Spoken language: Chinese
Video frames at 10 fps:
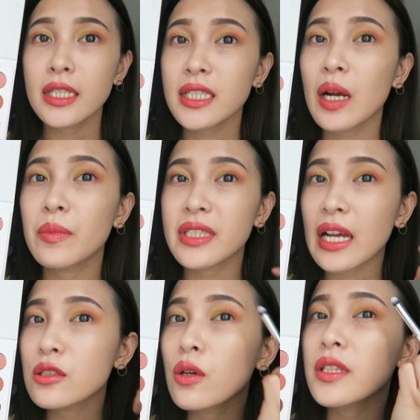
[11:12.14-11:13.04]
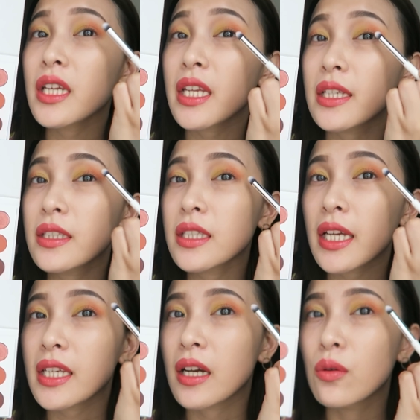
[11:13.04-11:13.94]
接下来我们加重一点颜色
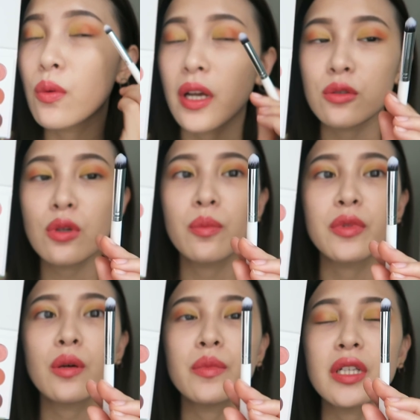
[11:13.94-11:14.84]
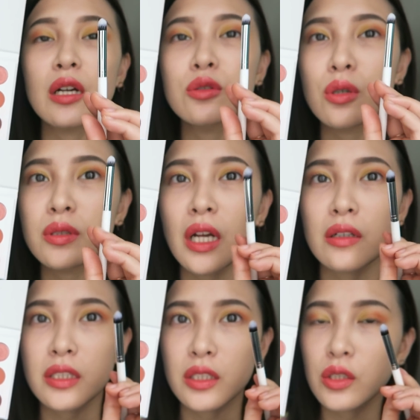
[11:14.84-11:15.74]
在眼尾，所以我们用比较中
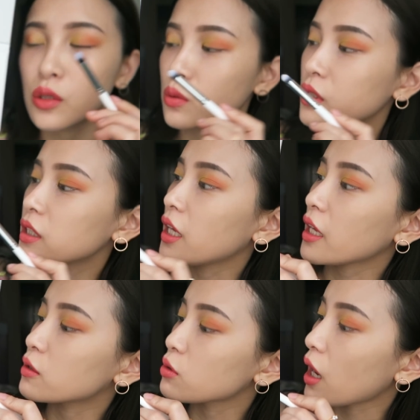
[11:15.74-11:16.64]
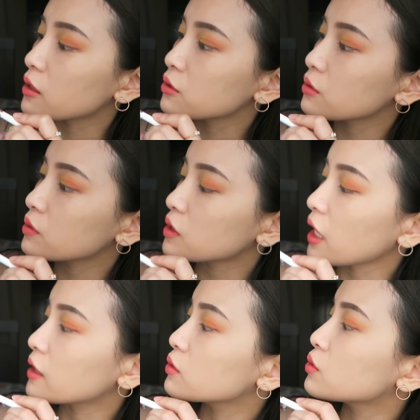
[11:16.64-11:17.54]
小型尺寸的眼影刷去
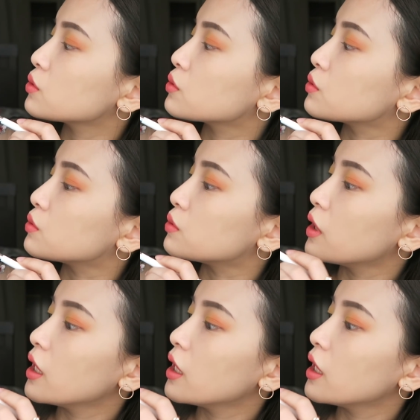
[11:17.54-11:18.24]
沾取